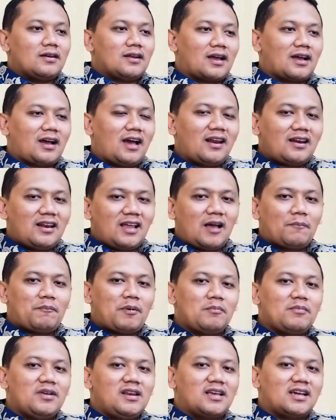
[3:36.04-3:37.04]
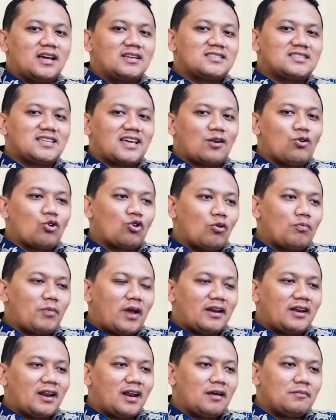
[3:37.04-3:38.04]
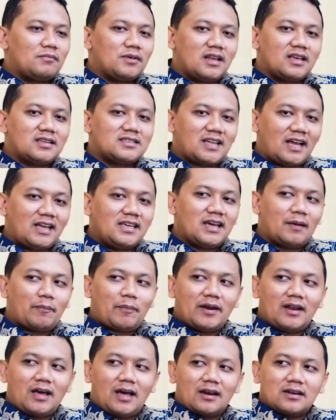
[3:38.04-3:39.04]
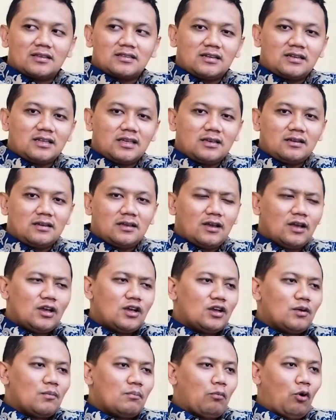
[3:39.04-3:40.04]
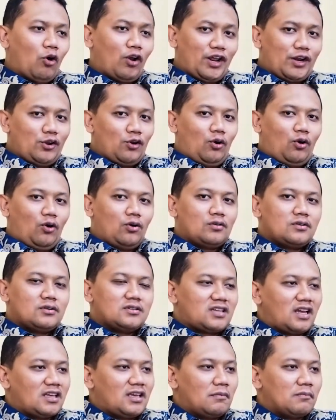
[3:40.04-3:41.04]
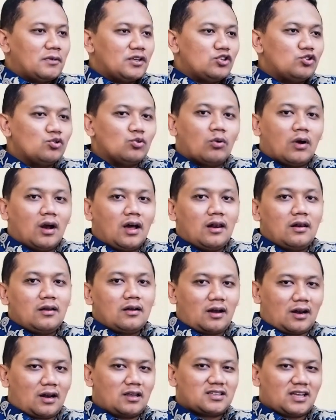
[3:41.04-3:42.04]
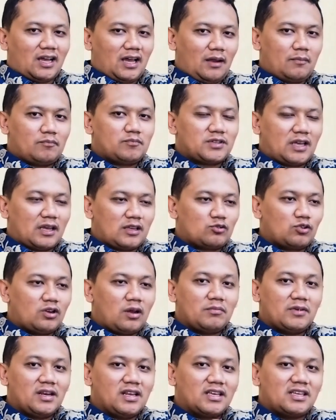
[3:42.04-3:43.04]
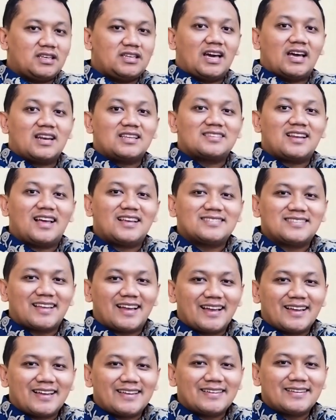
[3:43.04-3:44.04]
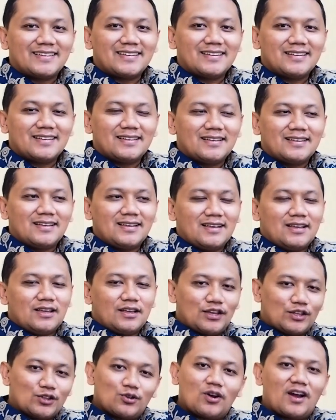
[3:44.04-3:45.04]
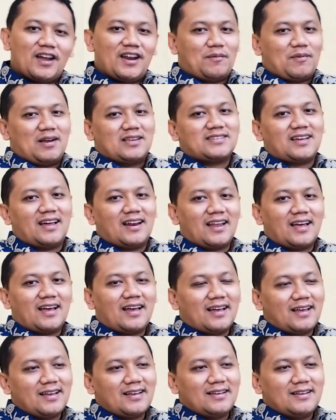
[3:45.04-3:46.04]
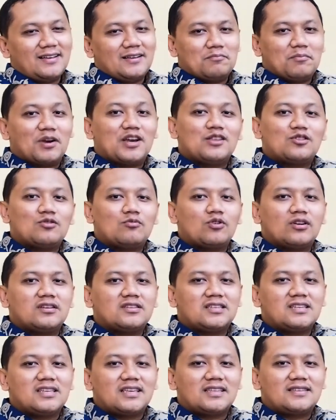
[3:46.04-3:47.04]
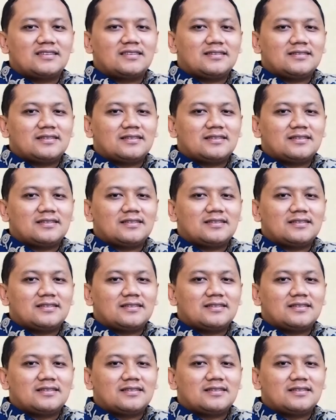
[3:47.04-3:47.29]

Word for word: Nah, karena kepemilikan secara hukum adalah milik saya pada hari Senin, boleh dong saya menjual karena saham saya sudah miliki di hari Selasa. Itu nggak ada masalah. Begitu mungkin sedikit